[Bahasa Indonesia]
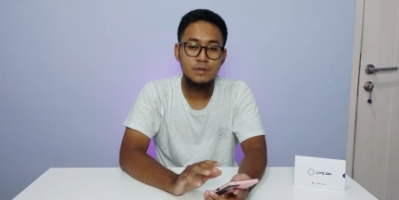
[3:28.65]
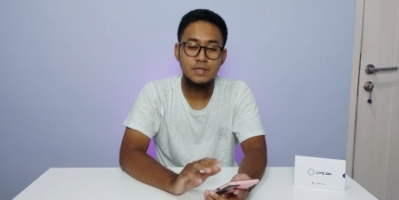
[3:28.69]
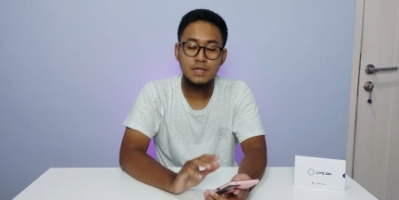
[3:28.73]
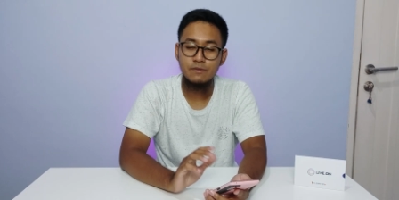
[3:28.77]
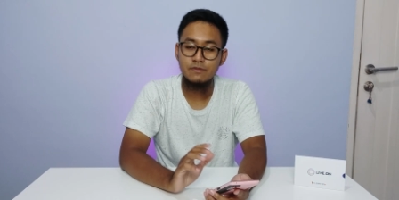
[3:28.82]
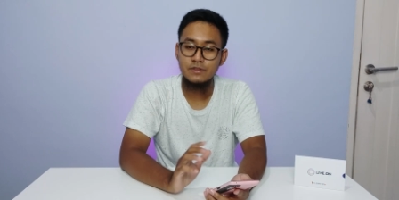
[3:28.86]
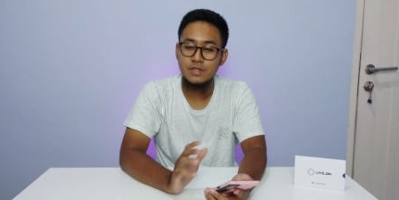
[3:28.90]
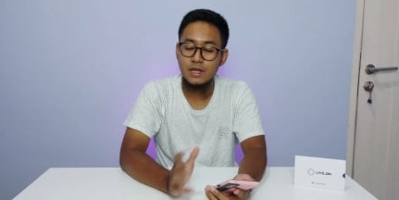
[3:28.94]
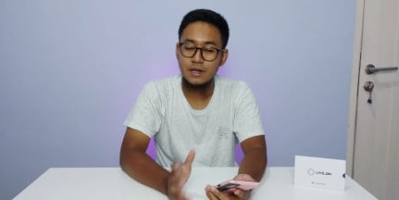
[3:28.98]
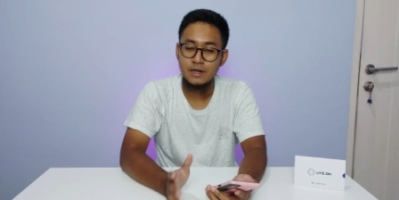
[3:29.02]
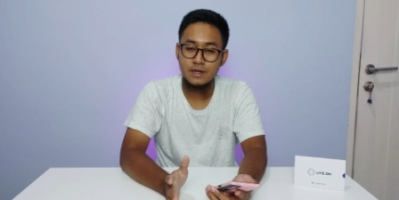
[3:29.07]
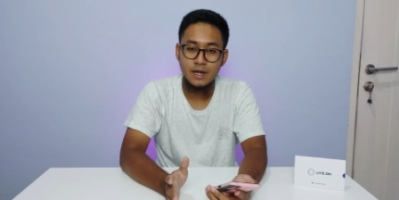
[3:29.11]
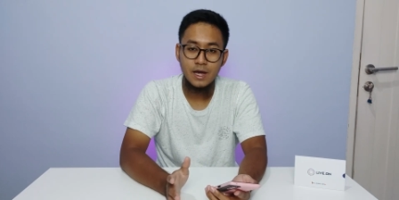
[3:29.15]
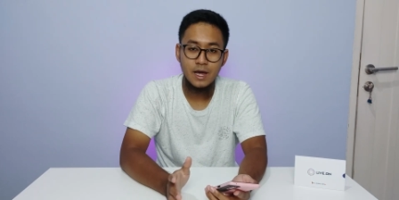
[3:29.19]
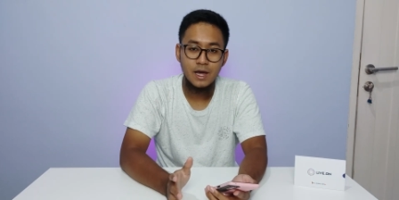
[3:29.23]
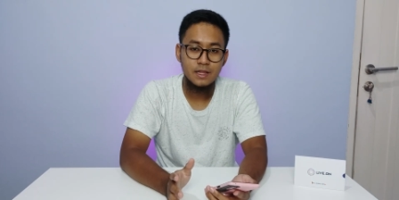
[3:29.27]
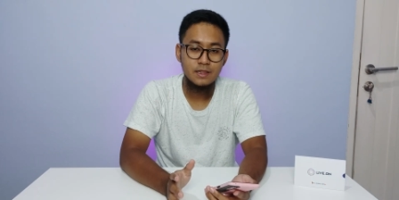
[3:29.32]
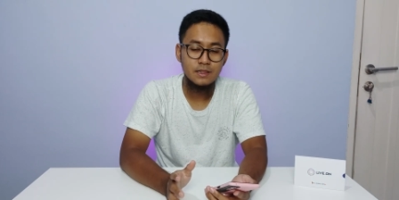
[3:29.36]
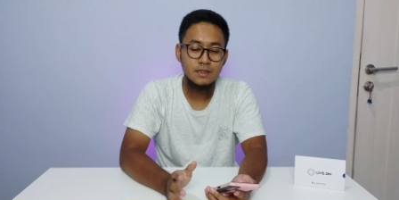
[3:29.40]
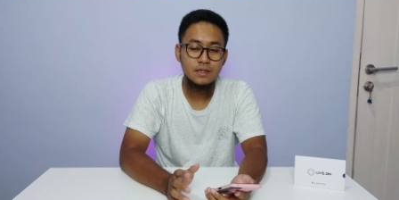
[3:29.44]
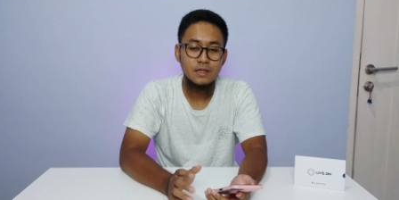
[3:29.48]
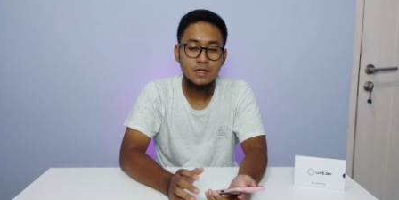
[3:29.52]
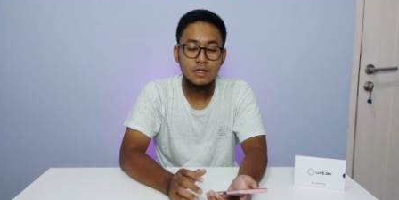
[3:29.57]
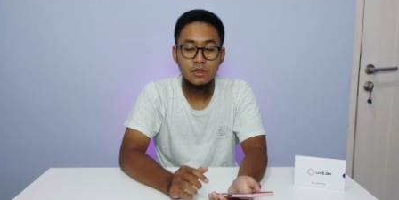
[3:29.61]

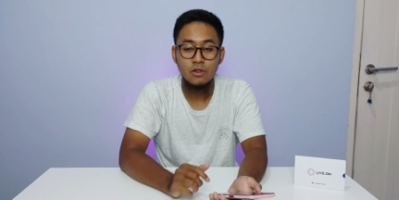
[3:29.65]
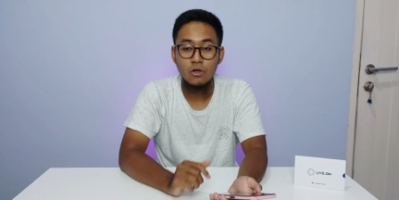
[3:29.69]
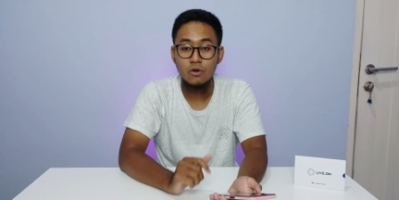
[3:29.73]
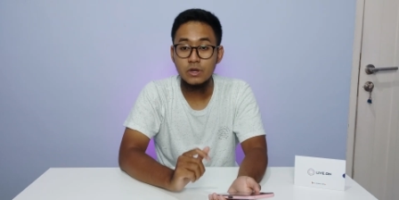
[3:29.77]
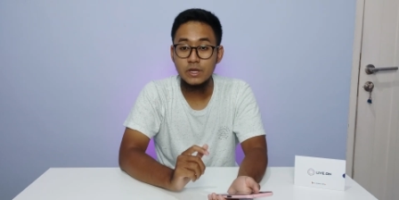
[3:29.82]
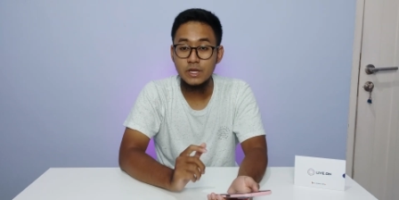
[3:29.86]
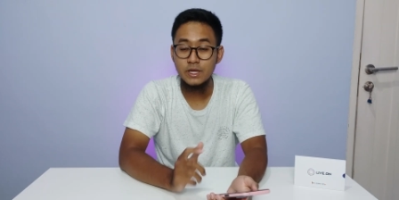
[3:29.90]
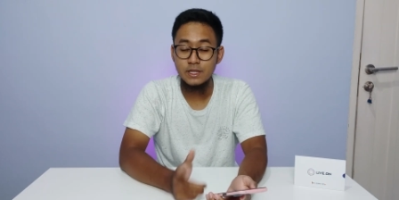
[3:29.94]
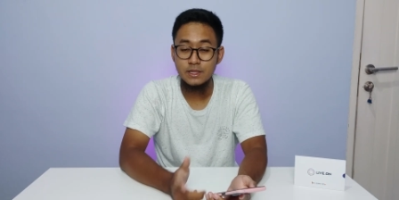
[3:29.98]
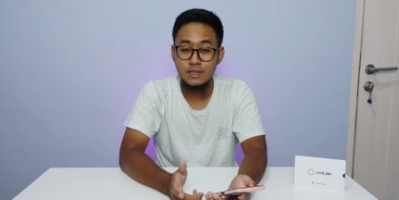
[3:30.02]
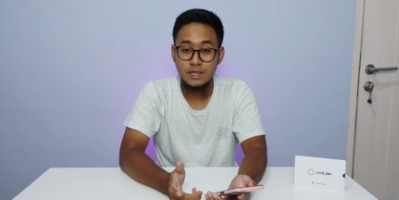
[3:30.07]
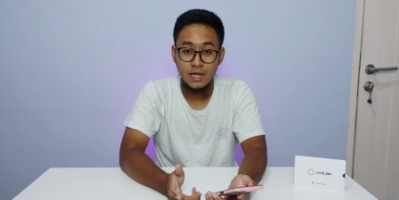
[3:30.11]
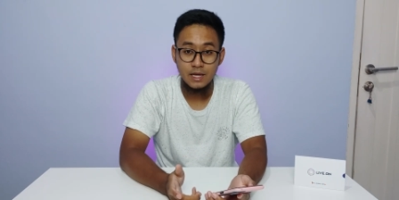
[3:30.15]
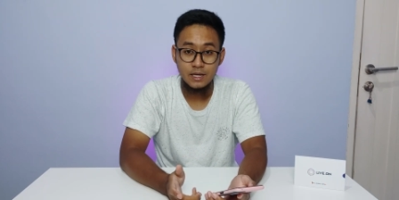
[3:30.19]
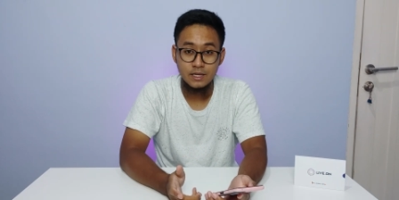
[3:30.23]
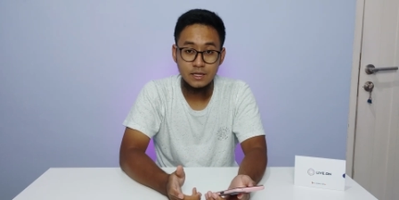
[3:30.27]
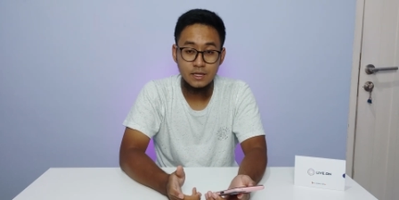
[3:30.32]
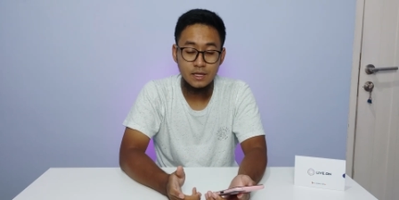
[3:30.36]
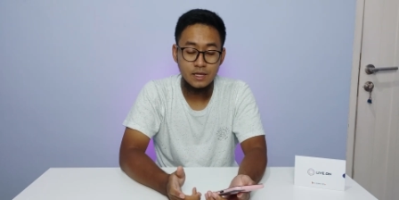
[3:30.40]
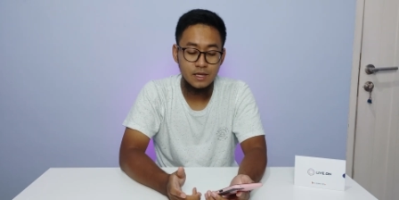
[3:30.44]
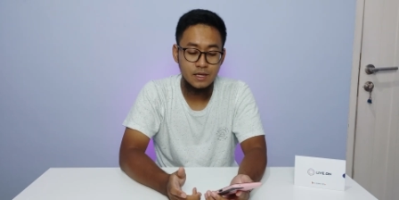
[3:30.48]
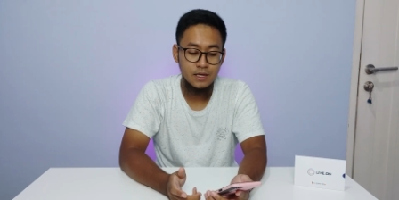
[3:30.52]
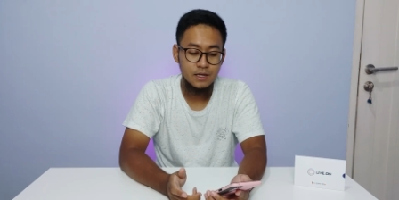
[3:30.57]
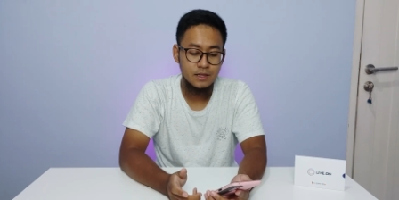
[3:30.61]
mendaftarkan, login
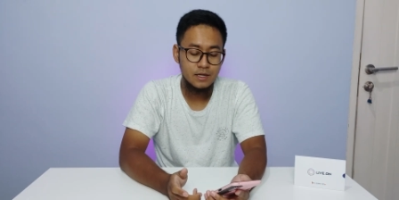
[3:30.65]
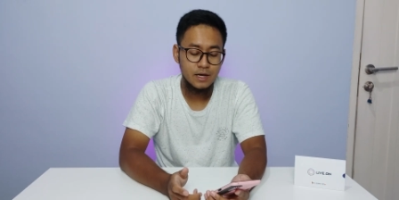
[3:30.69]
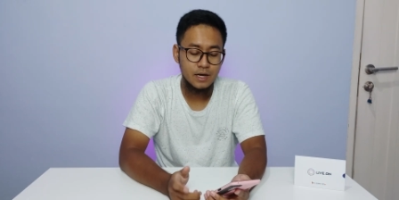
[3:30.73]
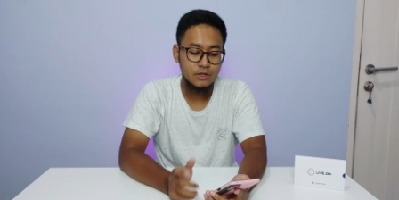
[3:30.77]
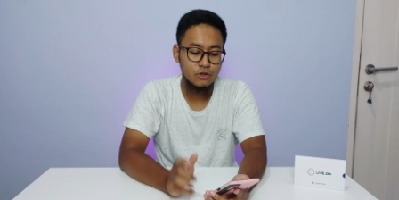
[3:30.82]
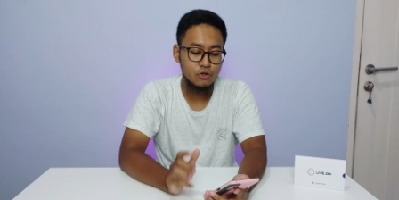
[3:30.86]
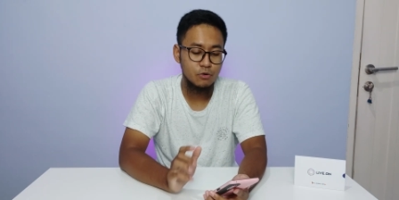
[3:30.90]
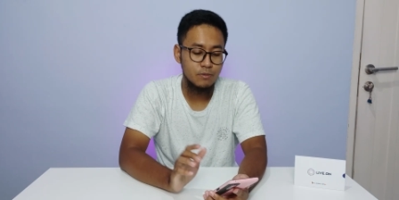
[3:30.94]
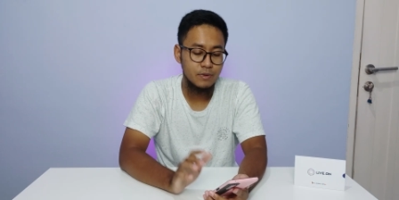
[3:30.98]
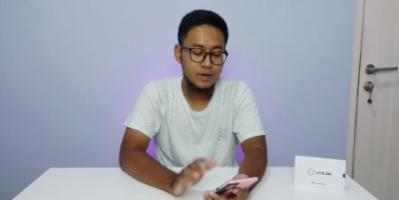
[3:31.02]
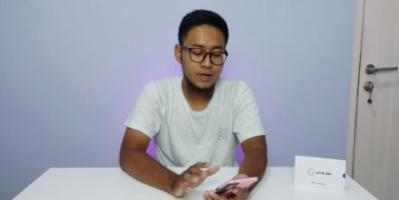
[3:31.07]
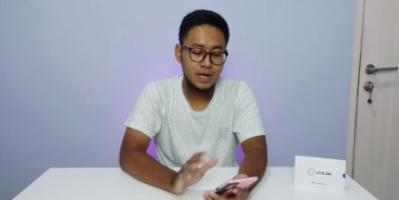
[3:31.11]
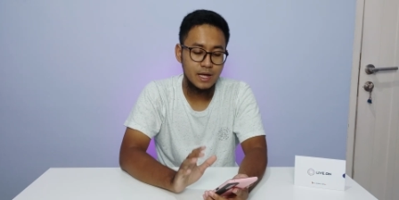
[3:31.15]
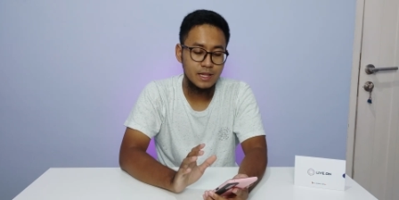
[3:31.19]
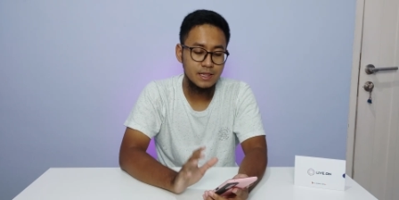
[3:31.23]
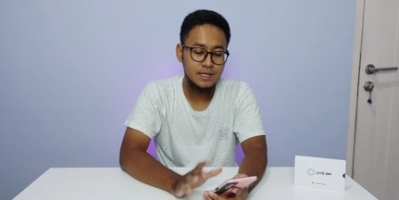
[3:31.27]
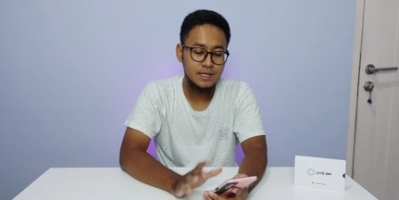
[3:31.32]
lagi dengan nomor